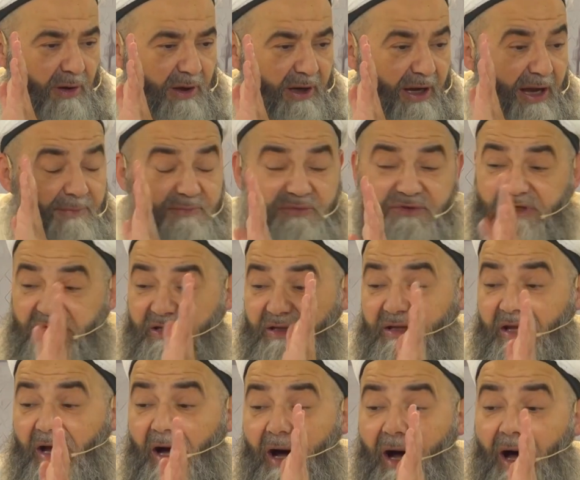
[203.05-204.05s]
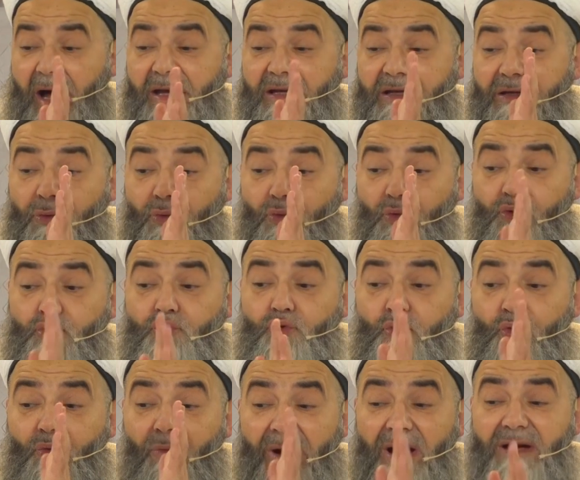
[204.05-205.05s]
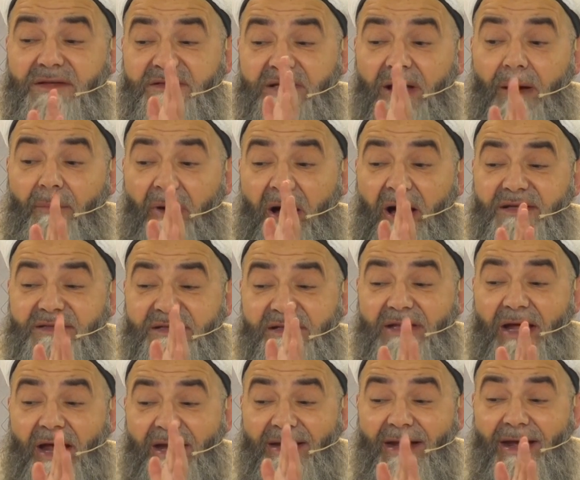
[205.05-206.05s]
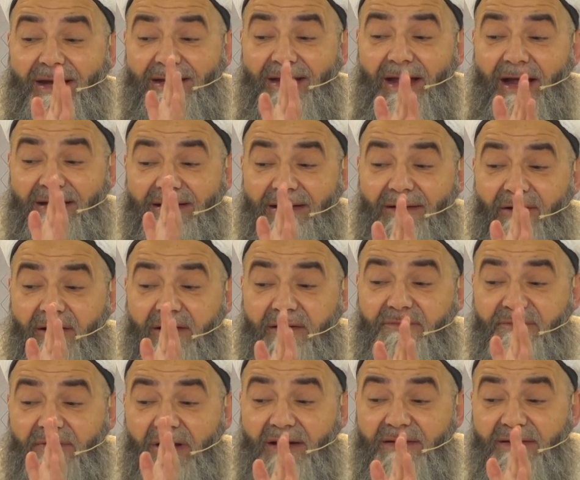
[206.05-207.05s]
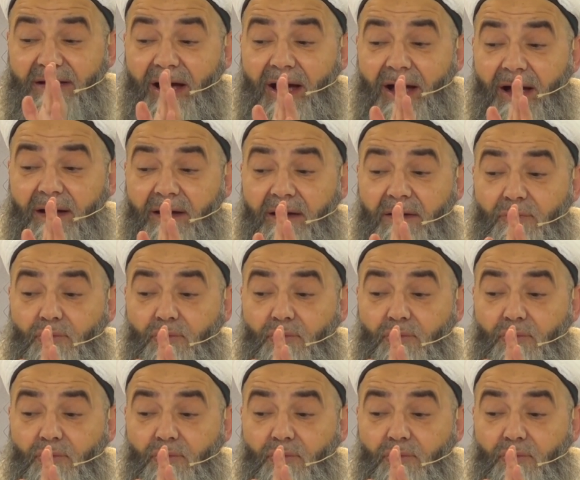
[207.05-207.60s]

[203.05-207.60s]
Hepsinde aynı üçlü varsa bazı derneklerde, vakıflarda,